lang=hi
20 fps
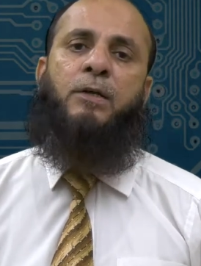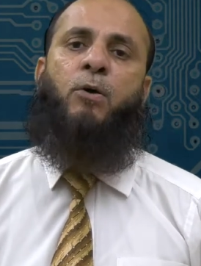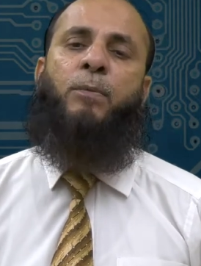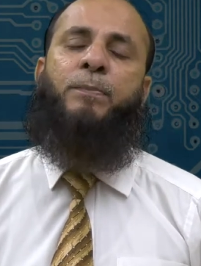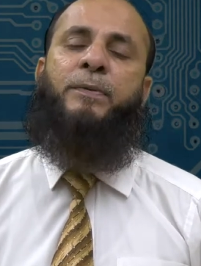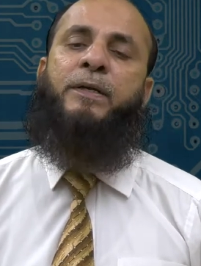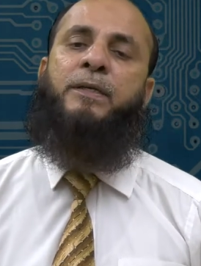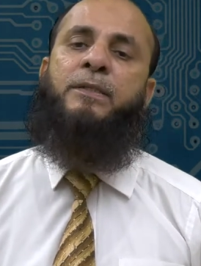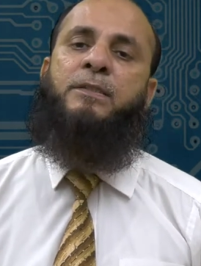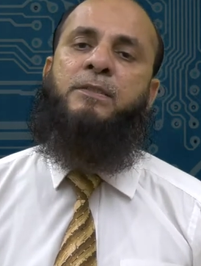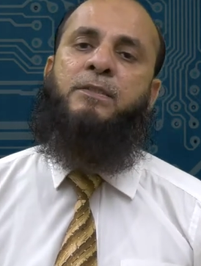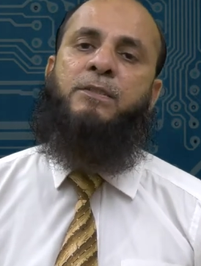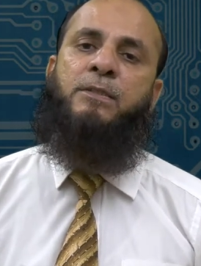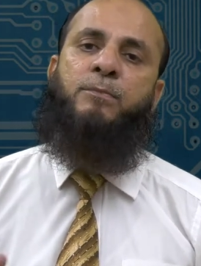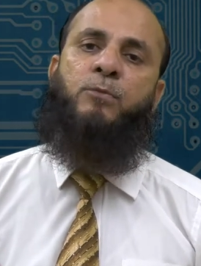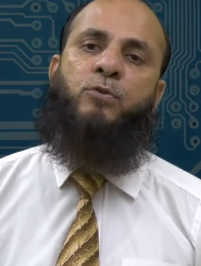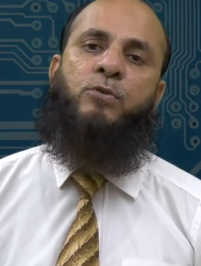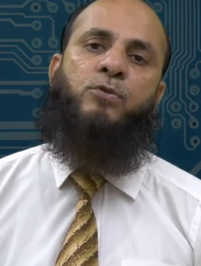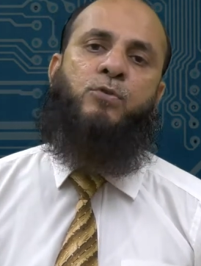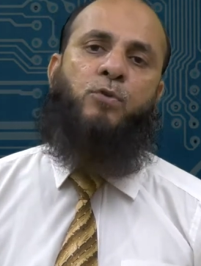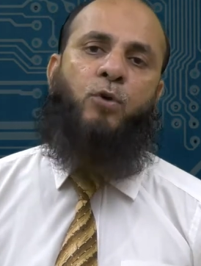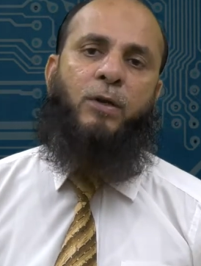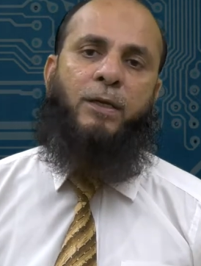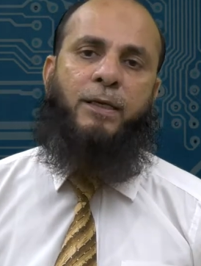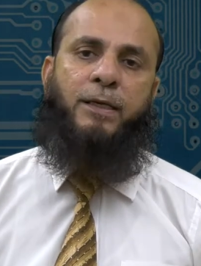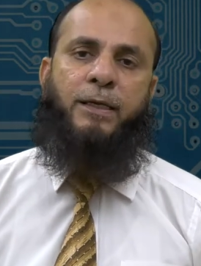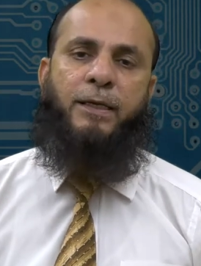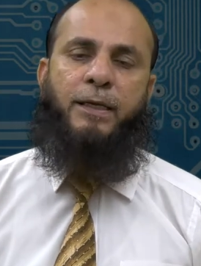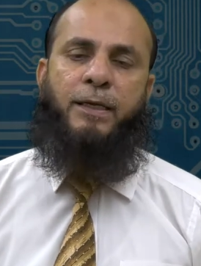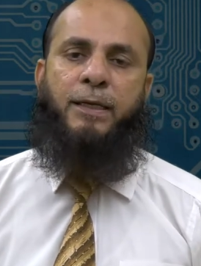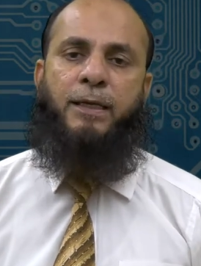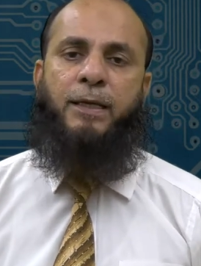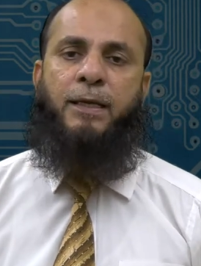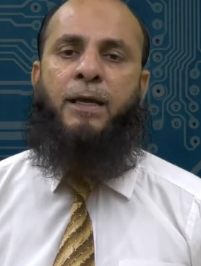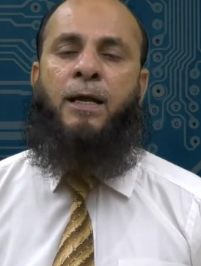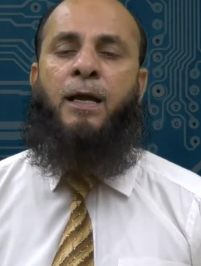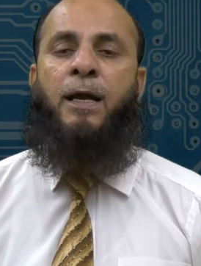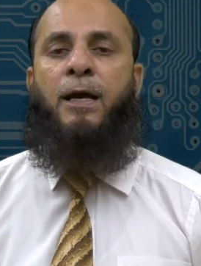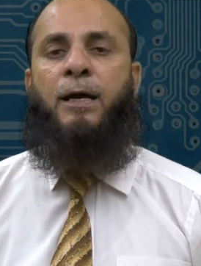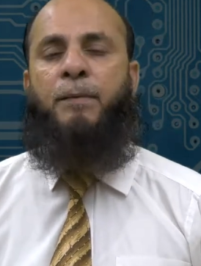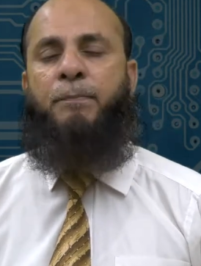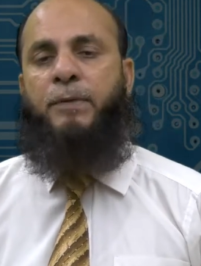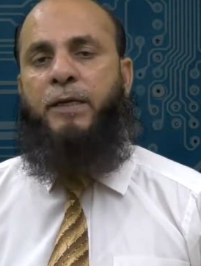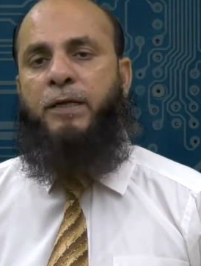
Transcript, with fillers: ऑपरेटिंग सिस्टम को इंस्टॉल करने के आप